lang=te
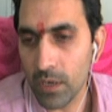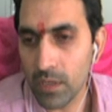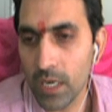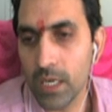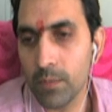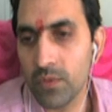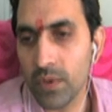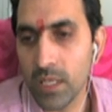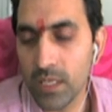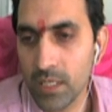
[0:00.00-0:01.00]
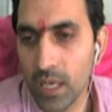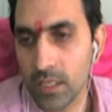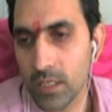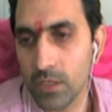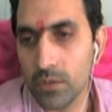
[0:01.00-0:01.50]
మనం కంటెంప్ట్ ఫైల్ చేసి
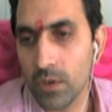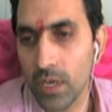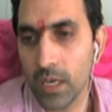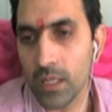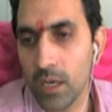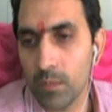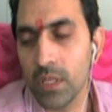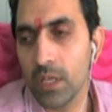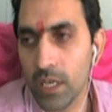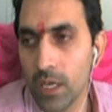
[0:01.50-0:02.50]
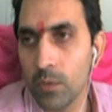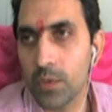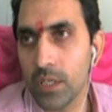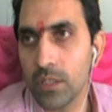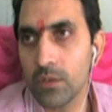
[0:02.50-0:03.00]
యాక్షన్ తీసుకోవాలనే దాని మీద లీగల్
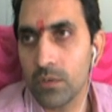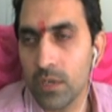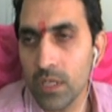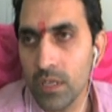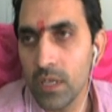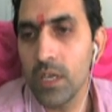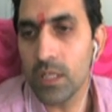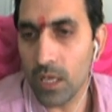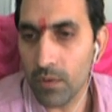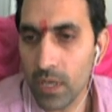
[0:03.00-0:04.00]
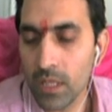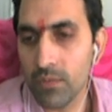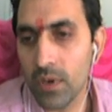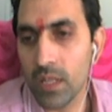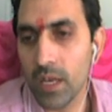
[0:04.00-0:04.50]
ఒపీనియన్ తీసుకొని తర్వాత
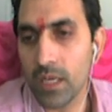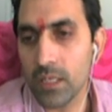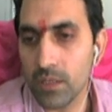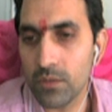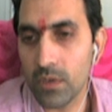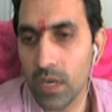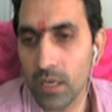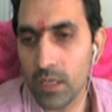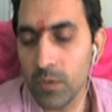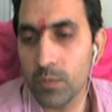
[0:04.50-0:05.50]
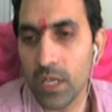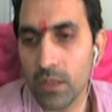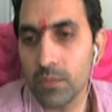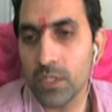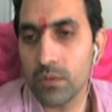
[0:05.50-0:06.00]
ఫర్దర్ యాక్షన్ తీసుకోవడానికి మేము
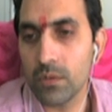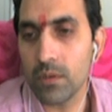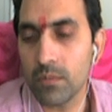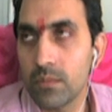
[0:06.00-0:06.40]
ప్రయత్నం చేస్తున్నాం